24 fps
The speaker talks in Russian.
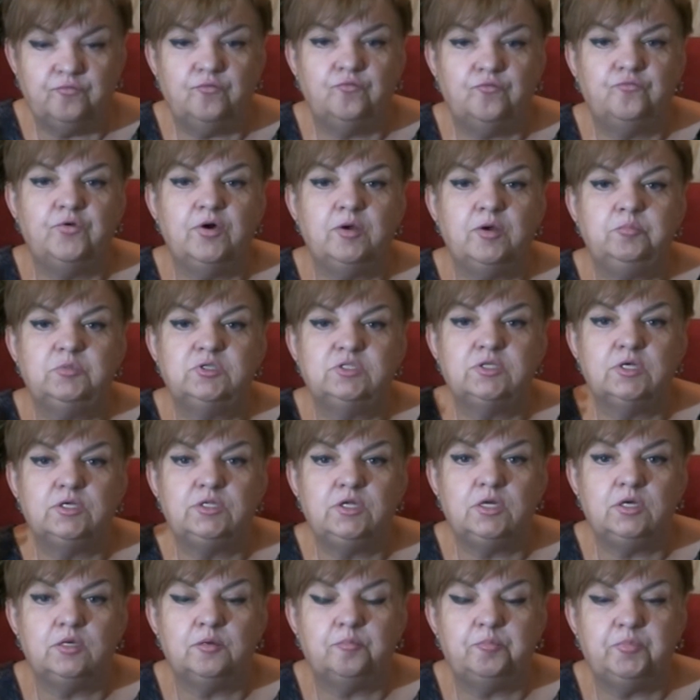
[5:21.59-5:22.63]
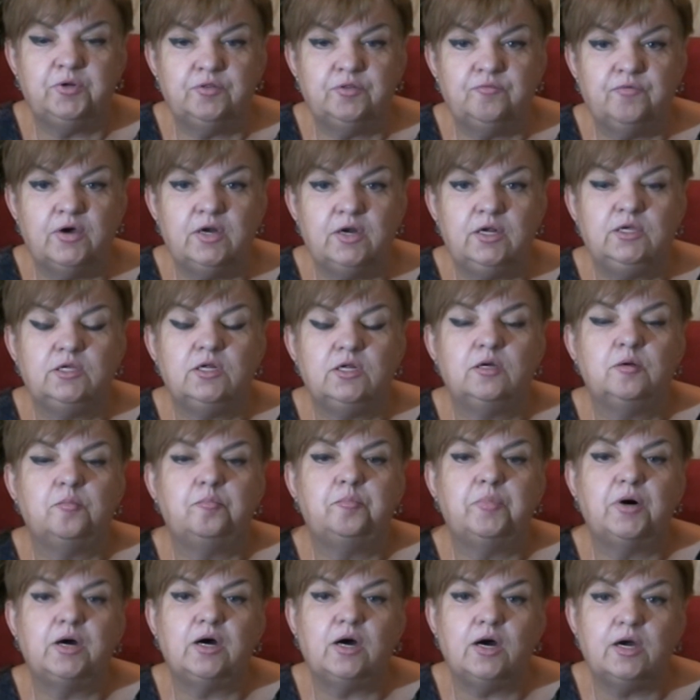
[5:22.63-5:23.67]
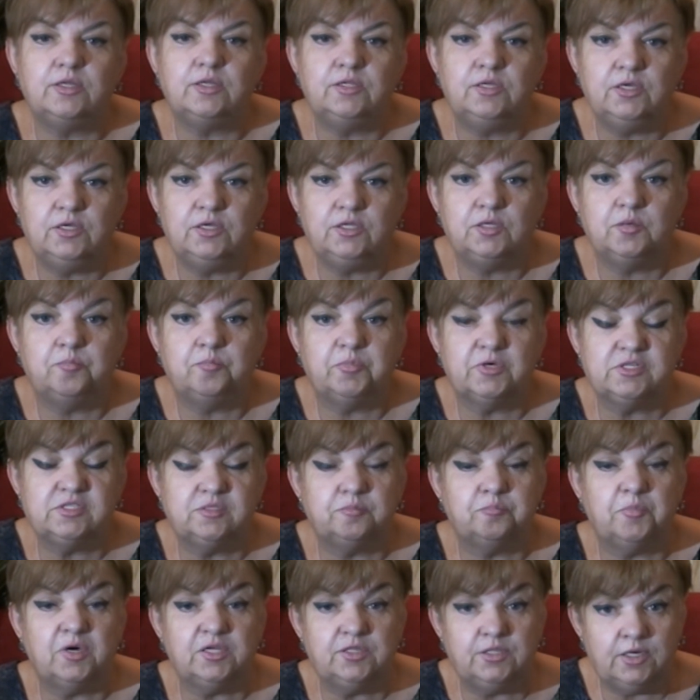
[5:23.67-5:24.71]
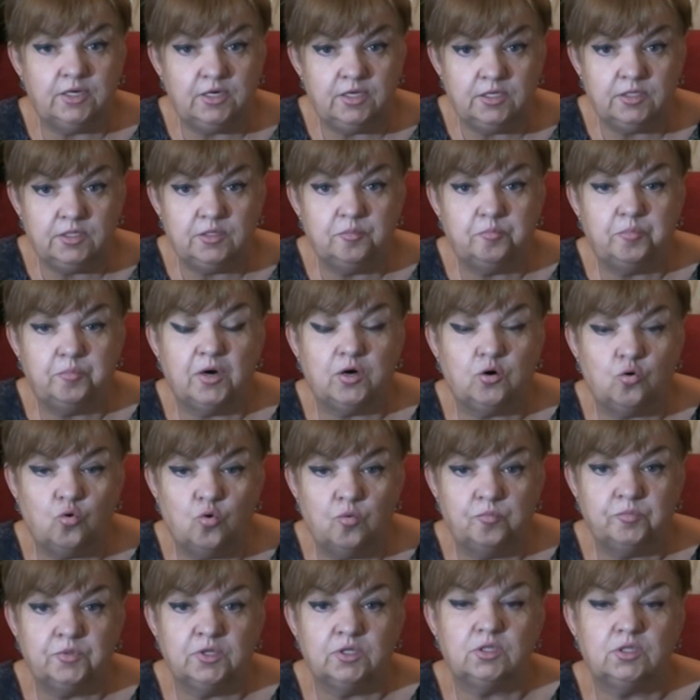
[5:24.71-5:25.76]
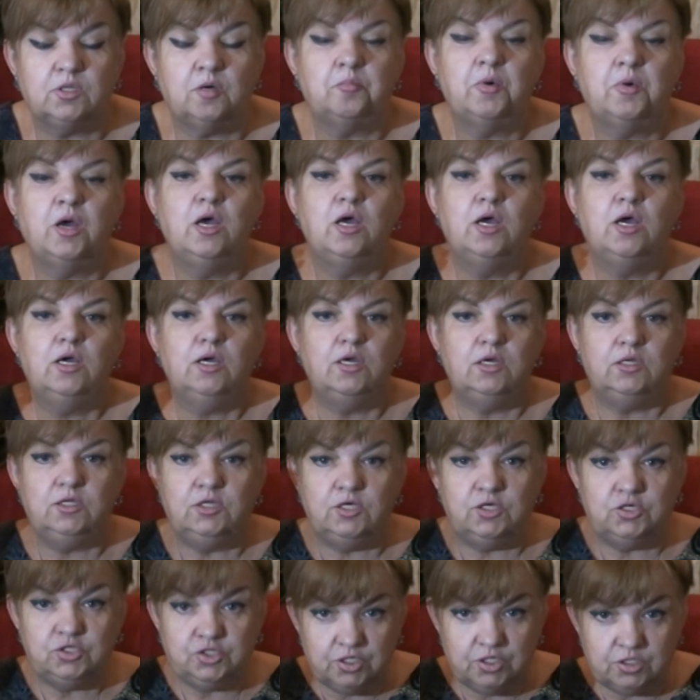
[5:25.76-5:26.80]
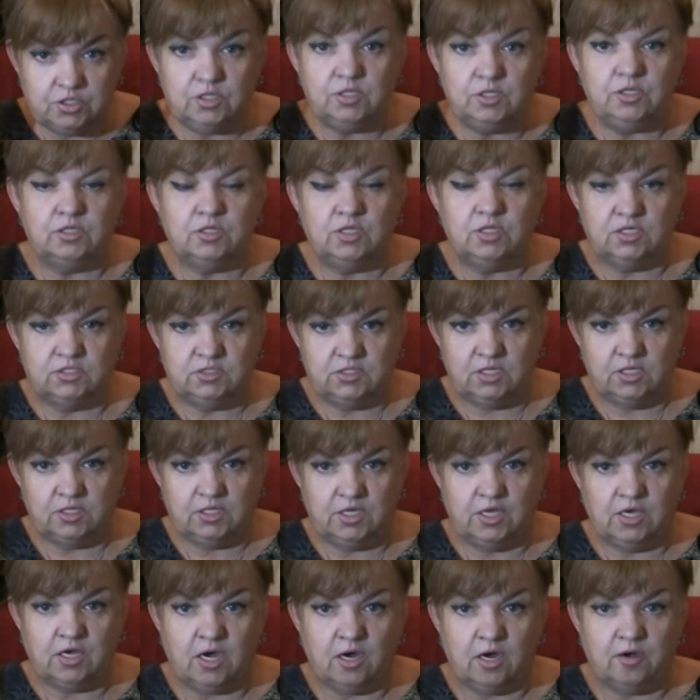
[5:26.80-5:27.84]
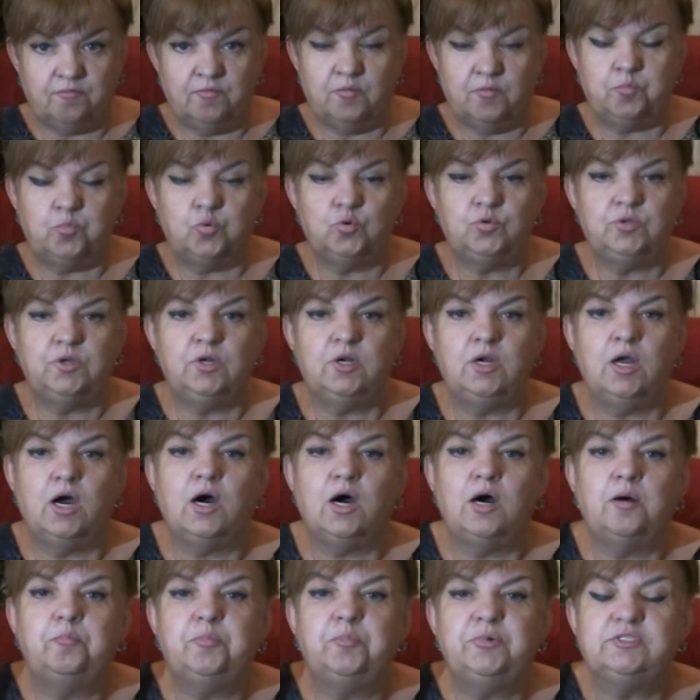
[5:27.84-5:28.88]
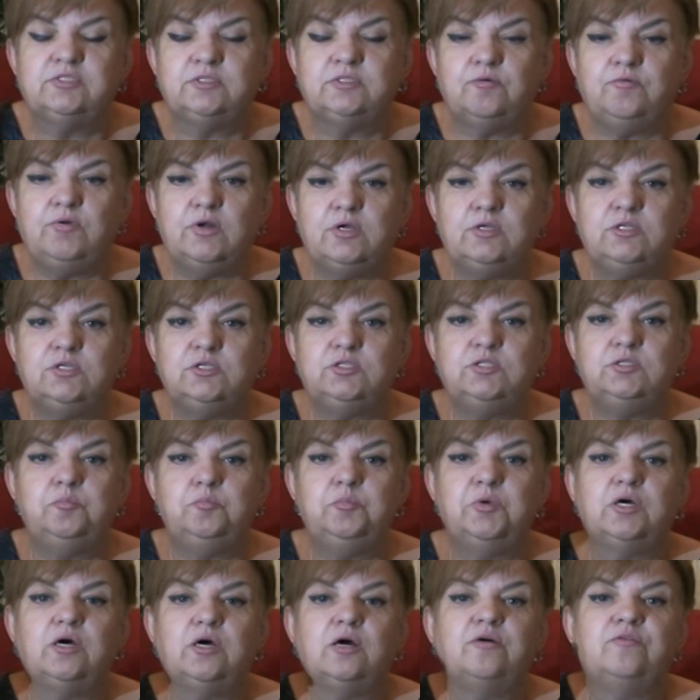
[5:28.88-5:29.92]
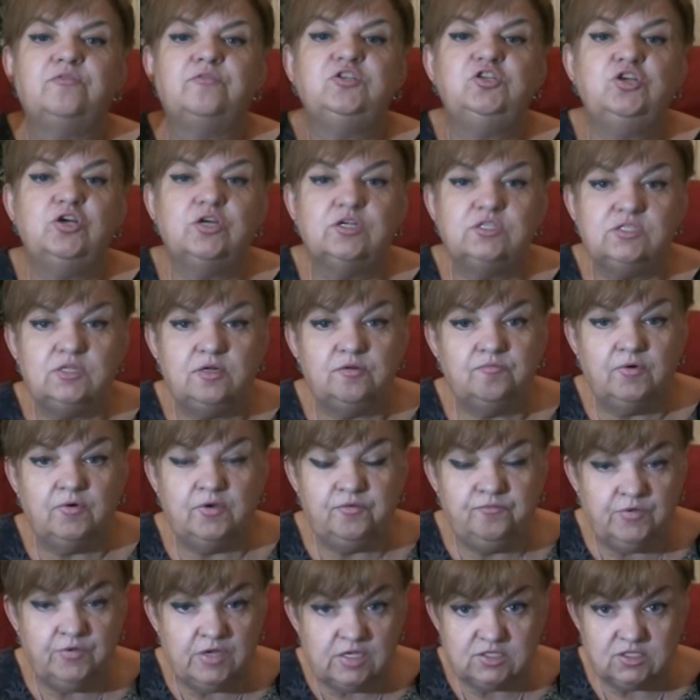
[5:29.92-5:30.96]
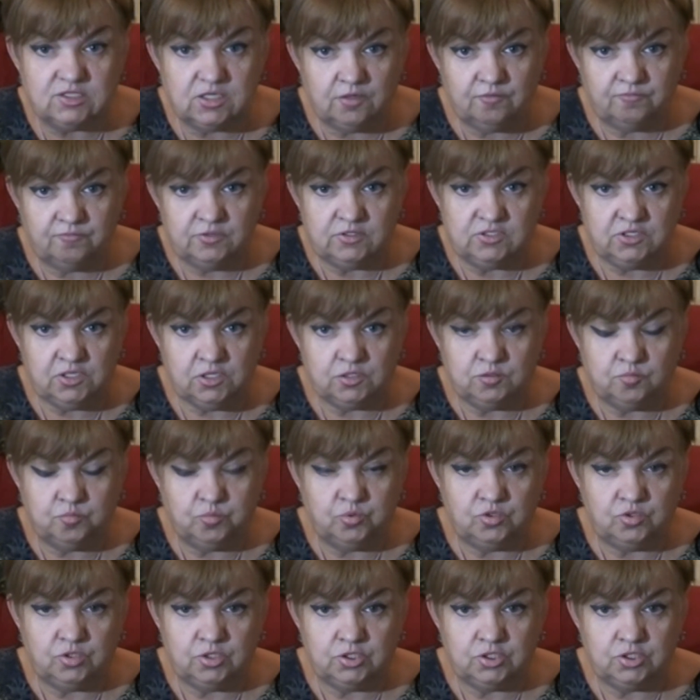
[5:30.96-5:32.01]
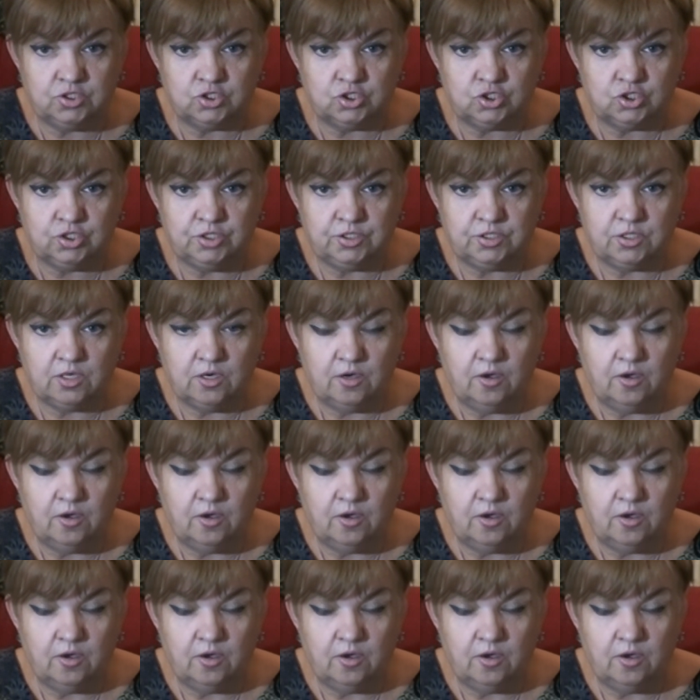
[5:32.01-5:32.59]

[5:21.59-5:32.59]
Вы обязательно предварительно походите, посмотрите по комнатам. И не ищите недостатки, как вы поняли, а представляйте себе, как счастливо и весело вы здесь будете жить.